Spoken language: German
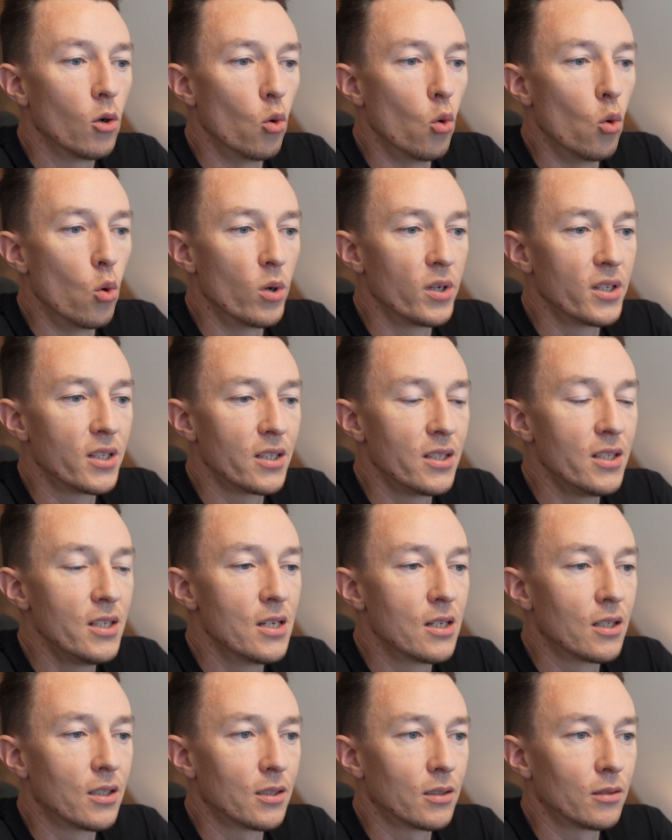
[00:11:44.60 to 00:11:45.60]
Und
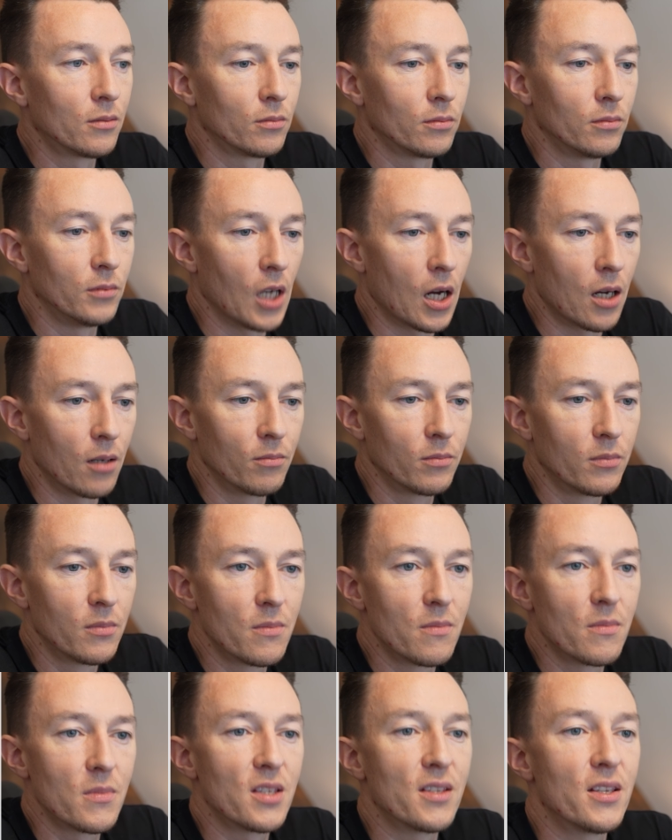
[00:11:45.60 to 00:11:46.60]
hier, ja,
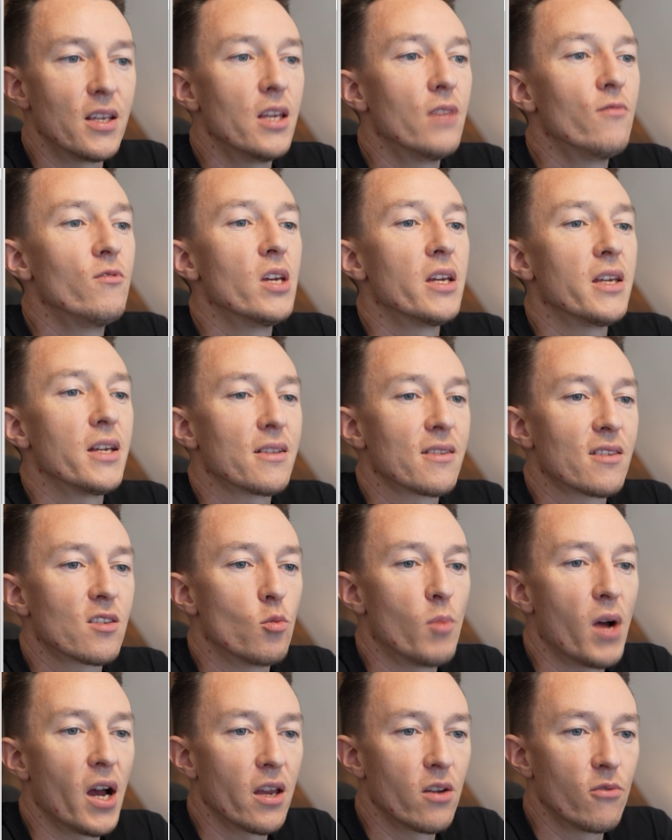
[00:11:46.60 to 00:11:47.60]
sehen wir jetzt
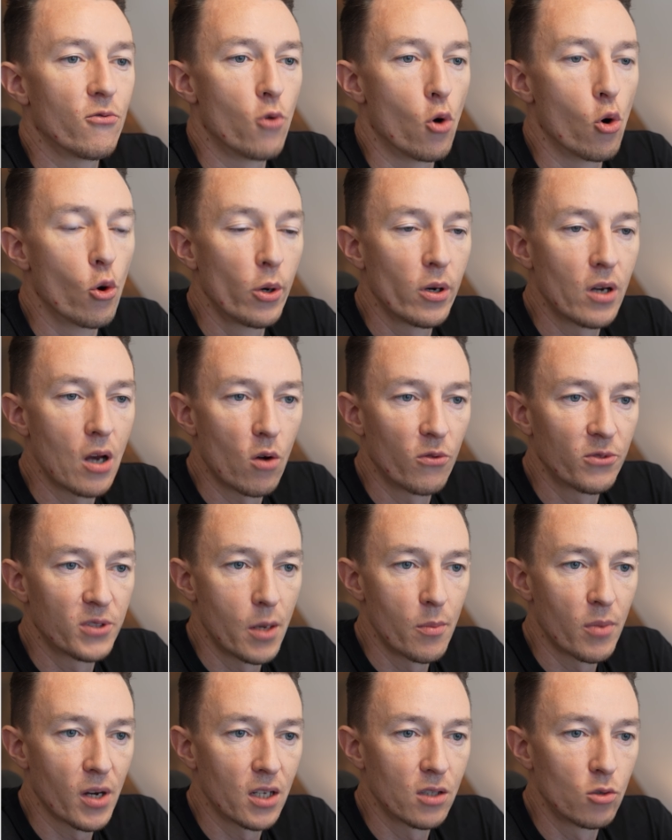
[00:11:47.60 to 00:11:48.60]
zum einen
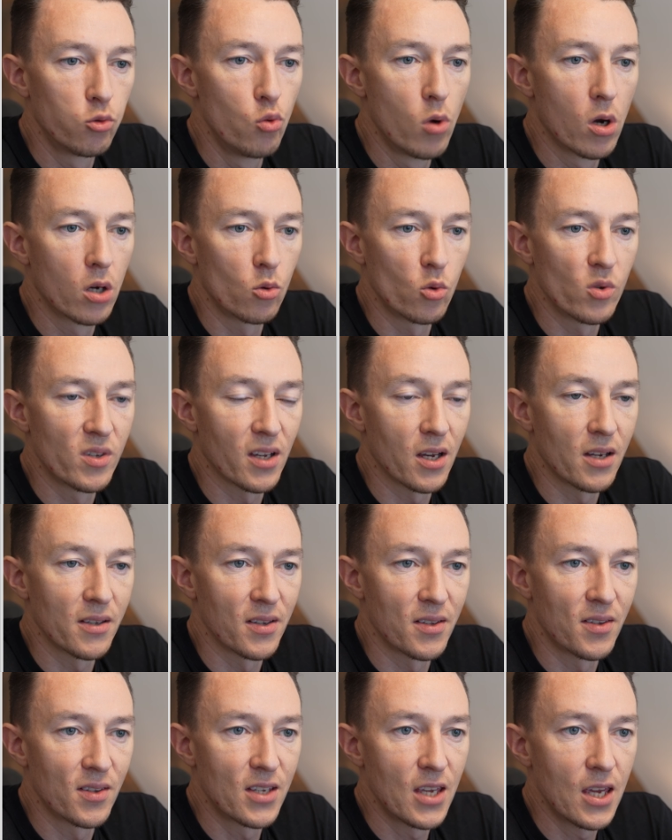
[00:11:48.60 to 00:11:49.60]
Vorrücklauftemperaturen unserer
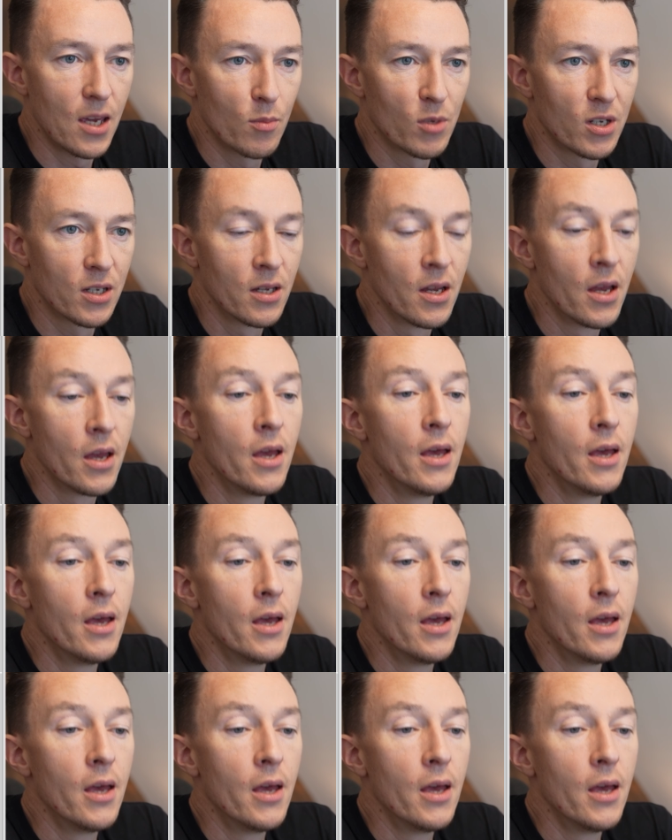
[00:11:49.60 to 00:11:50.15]
Systeme,